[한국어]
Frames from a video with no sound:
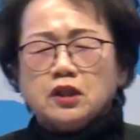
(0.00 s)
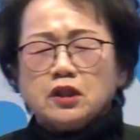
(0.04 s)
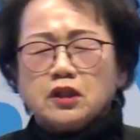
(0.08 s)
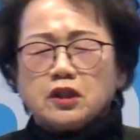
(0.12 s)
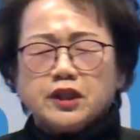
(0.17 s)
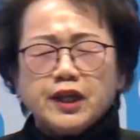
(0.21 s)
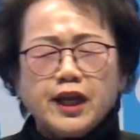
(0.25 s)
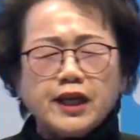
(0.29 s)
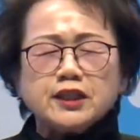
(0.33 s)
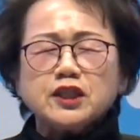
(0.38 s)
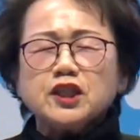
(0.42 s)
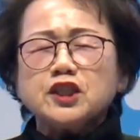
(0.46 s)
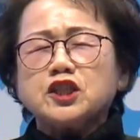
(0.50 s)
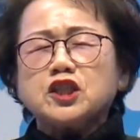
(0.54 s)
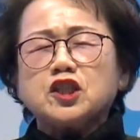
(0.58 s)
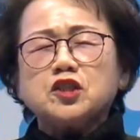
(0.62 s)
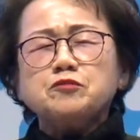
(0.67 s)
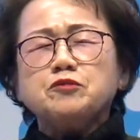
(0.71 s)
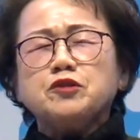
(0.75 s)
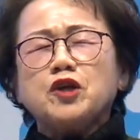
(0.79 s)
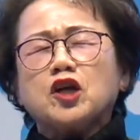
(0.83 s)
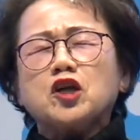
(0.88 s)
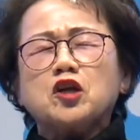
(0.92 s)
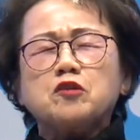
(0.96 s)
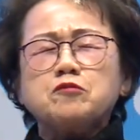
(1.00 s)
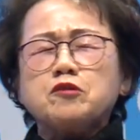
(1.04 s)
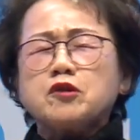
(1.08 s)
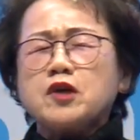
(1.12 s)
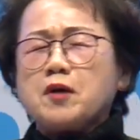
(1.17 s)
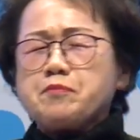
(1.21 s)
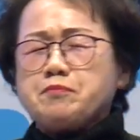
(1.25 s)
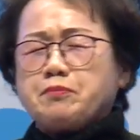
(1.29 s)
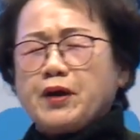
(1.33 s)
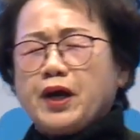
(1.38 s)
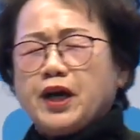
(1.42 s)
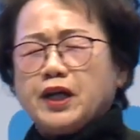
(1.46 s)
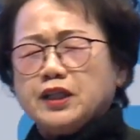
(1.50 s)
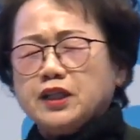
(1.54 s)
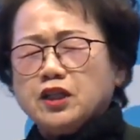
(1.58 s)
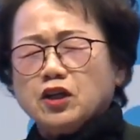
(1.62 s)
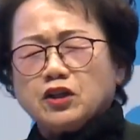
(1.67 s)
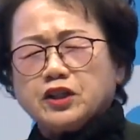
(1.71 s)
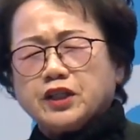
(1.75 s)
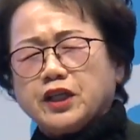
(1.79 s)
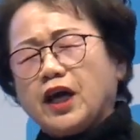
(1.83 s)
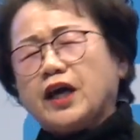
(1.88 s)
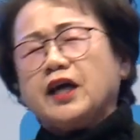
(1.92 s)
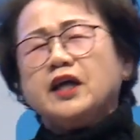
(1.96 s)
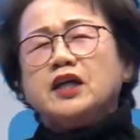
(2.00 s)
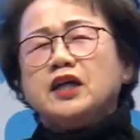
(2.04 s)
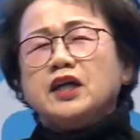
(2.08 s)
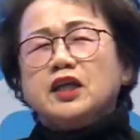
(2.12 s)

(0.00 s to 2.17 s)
그래서 지금 여러분 앞에 이렇게